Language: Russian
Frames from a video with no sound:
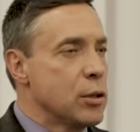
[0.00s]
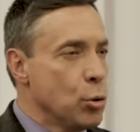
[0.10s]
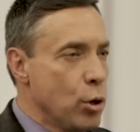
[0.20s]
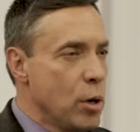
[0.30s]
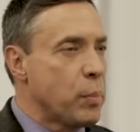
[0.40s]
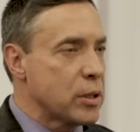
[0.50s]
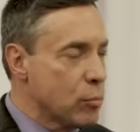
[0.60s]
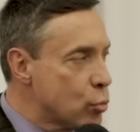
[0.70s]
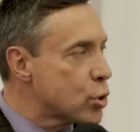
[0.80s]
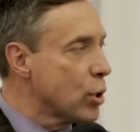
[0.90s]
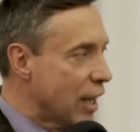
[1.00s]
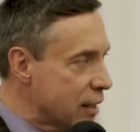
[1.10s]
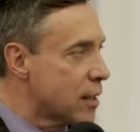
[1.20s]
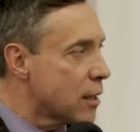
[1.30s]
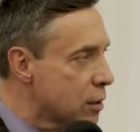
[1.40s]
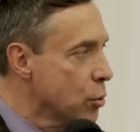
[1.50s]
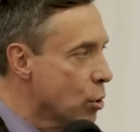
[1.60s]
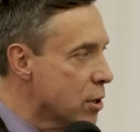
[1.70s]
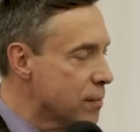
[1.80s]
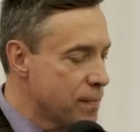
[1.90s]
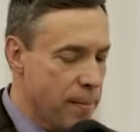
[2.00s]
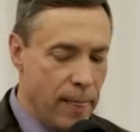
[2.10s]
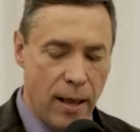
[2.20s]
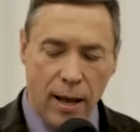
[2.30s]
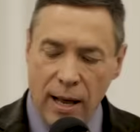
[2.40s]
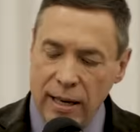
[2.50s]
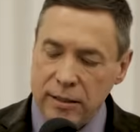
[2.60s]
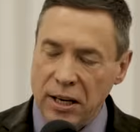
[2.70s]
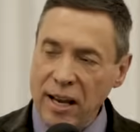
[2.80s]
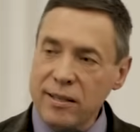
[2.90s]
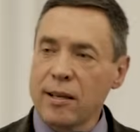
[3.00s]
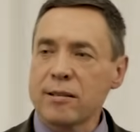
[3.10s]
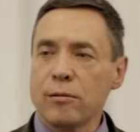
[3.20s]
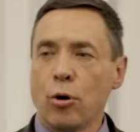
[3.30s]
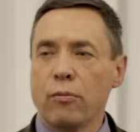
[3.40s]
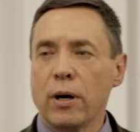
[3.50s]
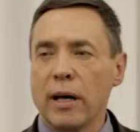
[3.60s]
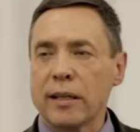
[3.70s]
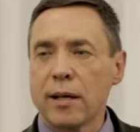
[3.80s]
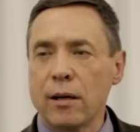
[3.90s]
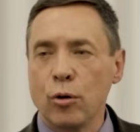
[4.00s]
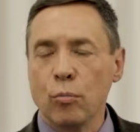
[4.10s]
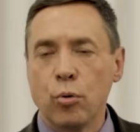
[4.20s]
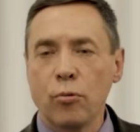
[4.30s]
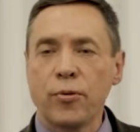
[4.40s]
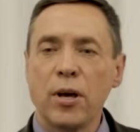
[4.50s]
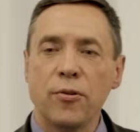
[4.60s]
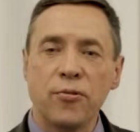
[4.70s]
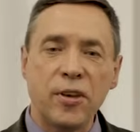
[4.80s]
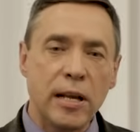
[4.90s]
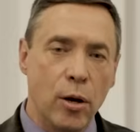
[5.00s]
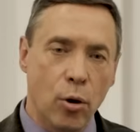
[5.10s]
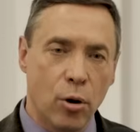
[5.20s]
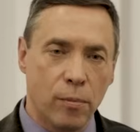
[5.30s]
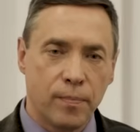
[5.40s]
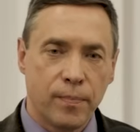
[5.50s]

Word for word: родное, потому что это родное. Третье слово – это любовь филио.